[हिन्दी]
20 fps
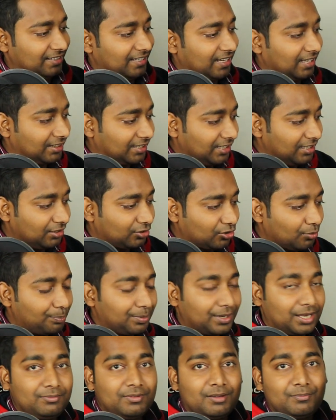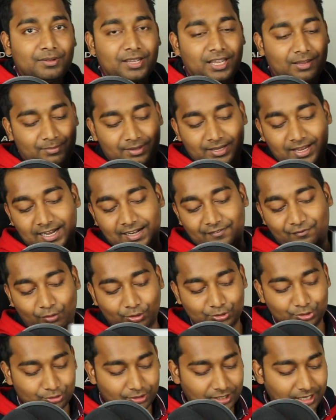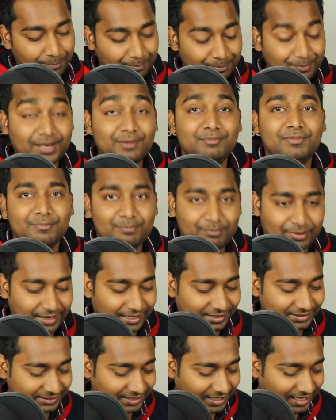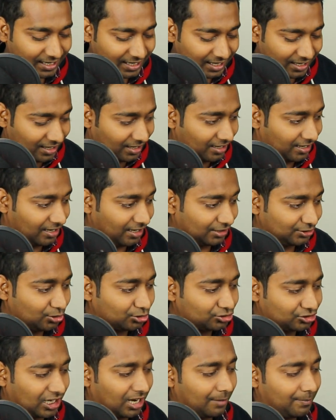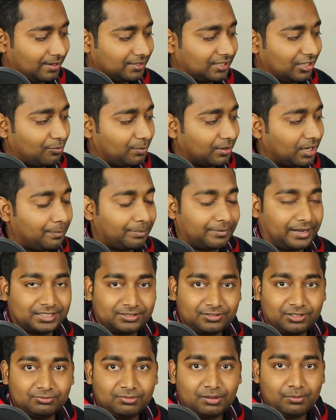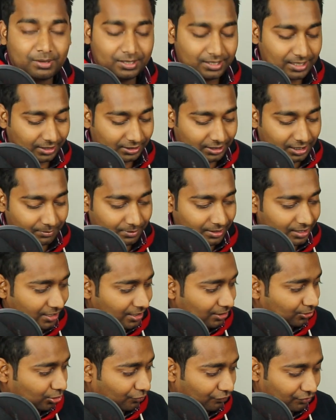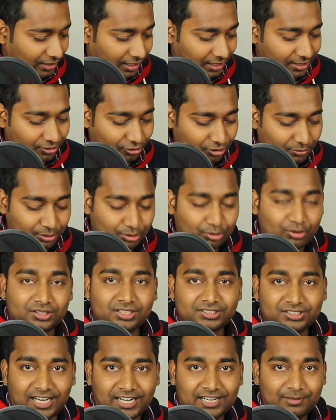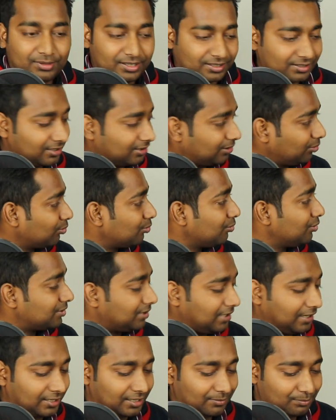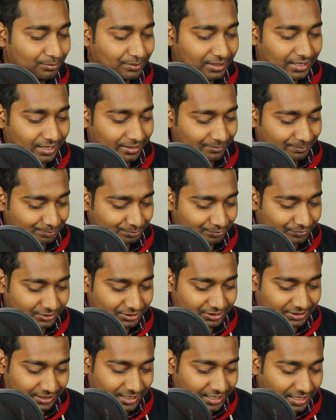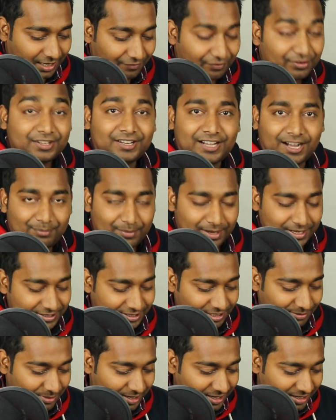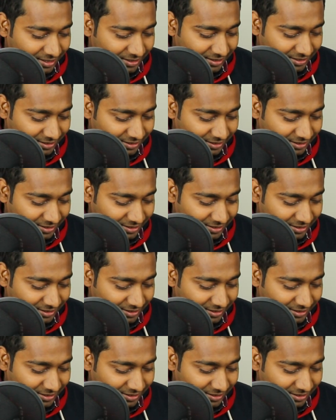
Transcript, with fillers: ये तीन तो प्रीमियम गेमिंग हेडफोन्स हो गए प्रीमियम ब्रांड्स के जो चार पाँच हज़ार रुपये की प्राइस रेंज में मिल जाते हैं हमें तो फिलहाल इनको मैं थोड़ा सा साइड में रख देता हूँ क्योंकि सेटअप में यार जगह काफ़ी कम है इस समय